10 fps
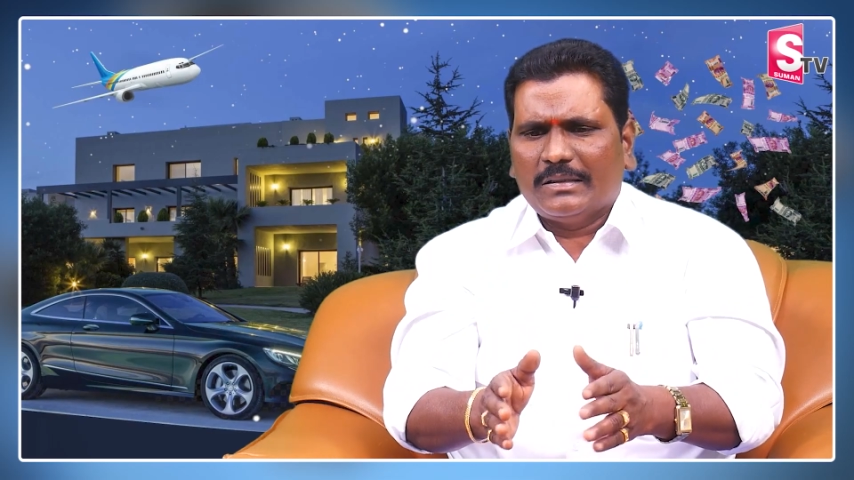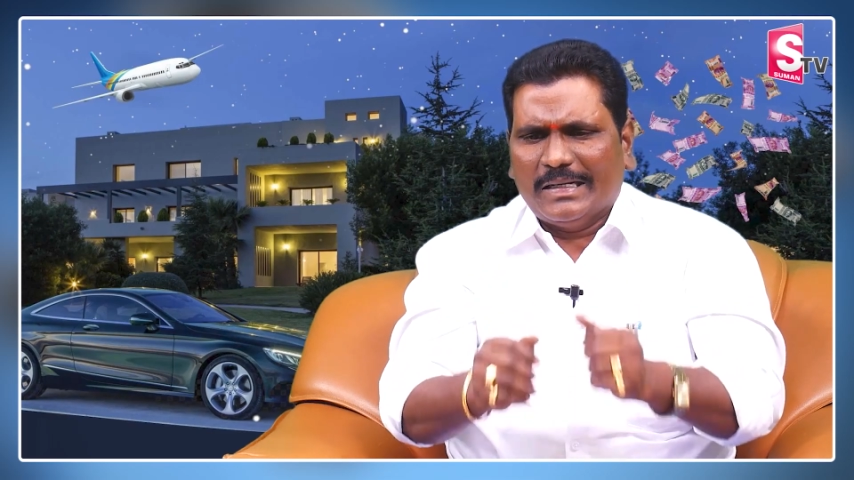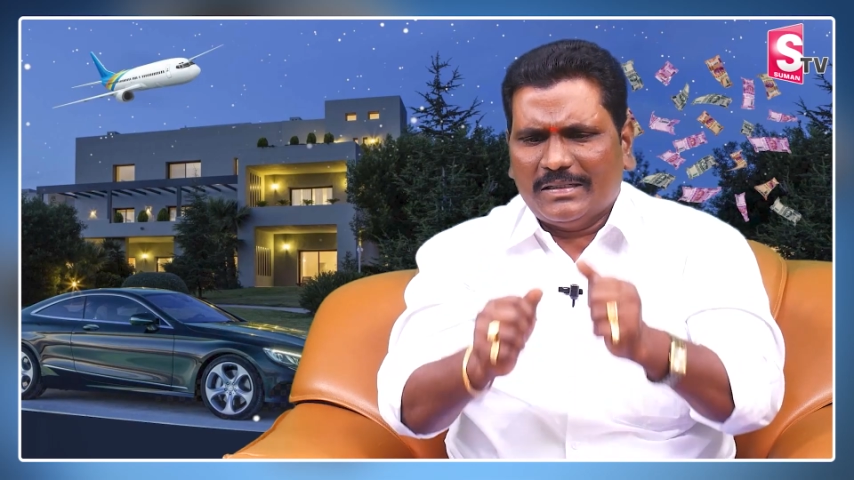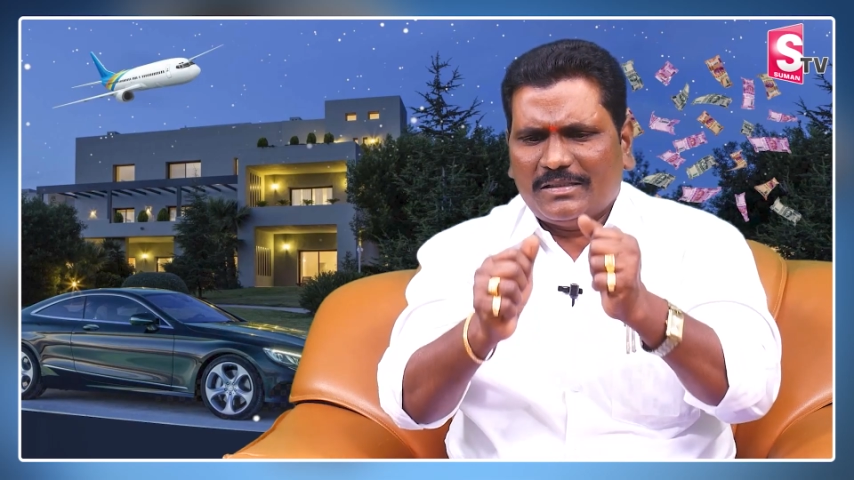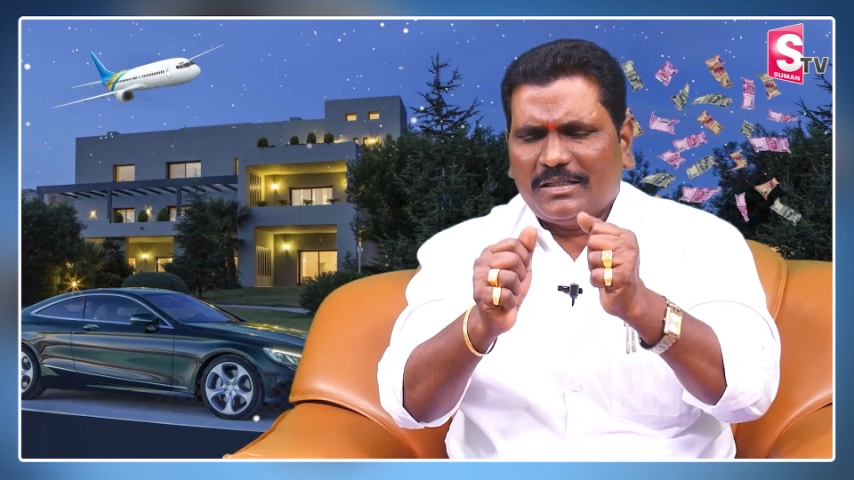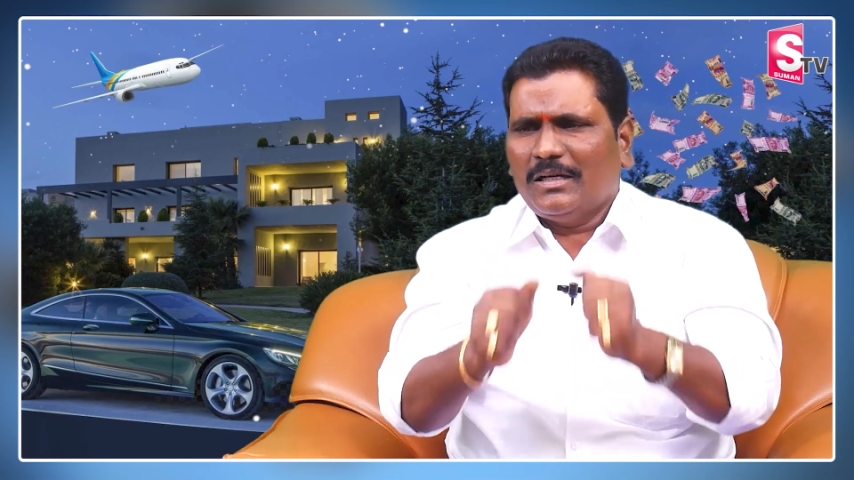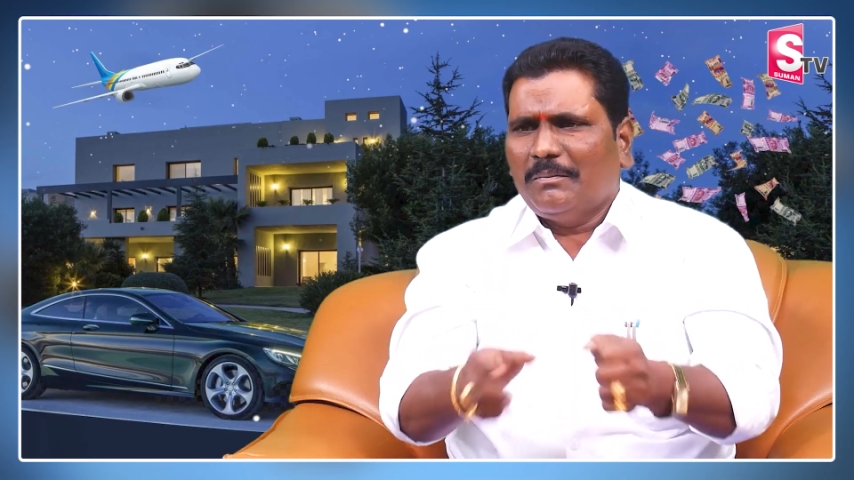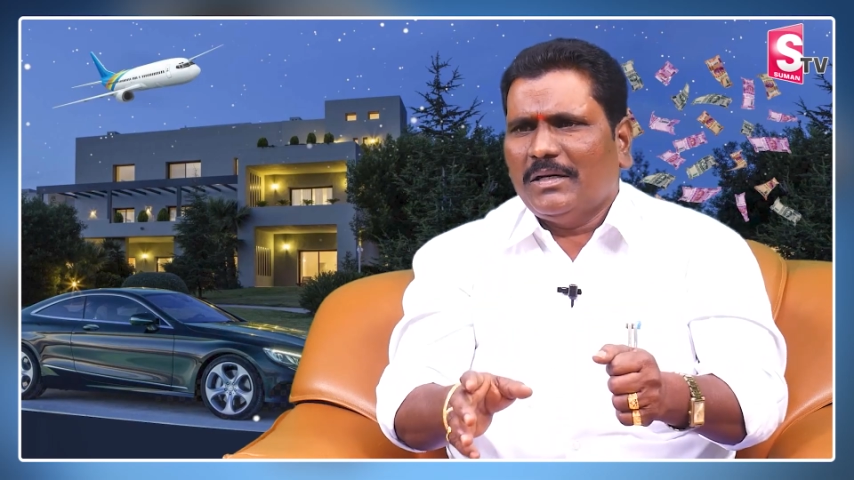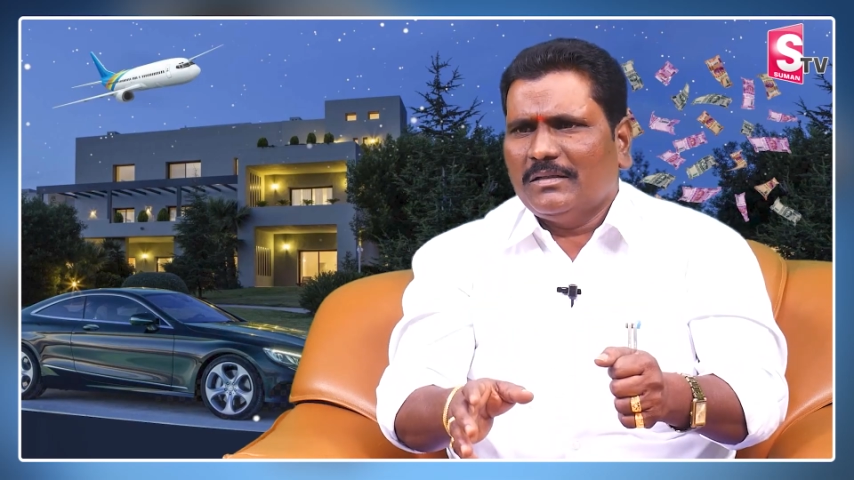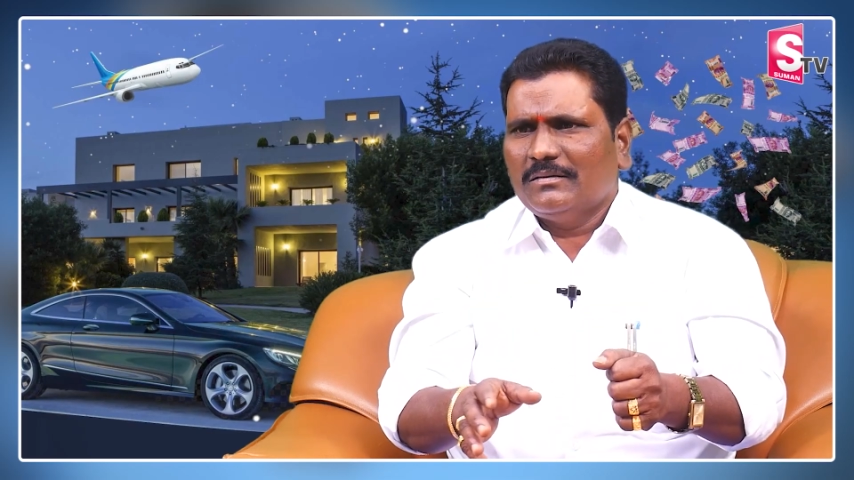గట్టిగా
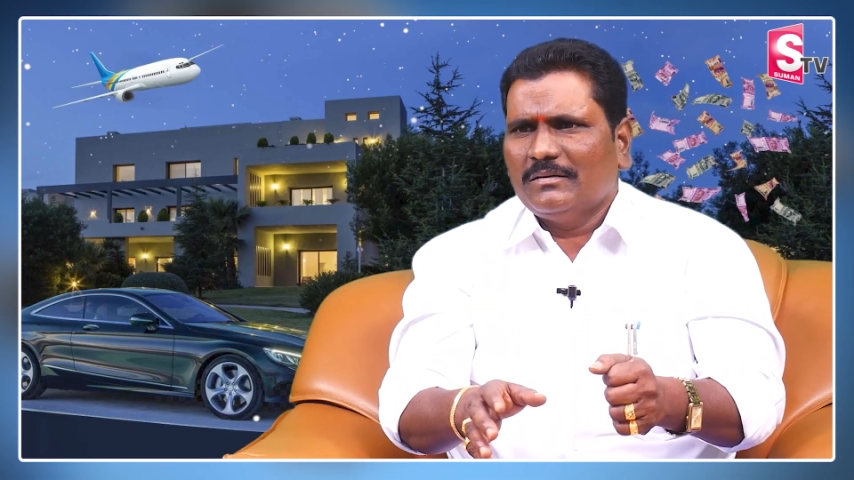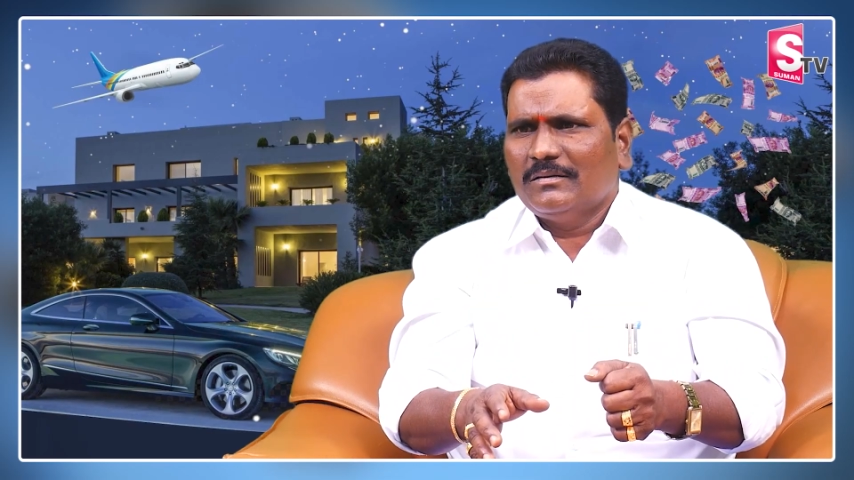నమ్మేయండి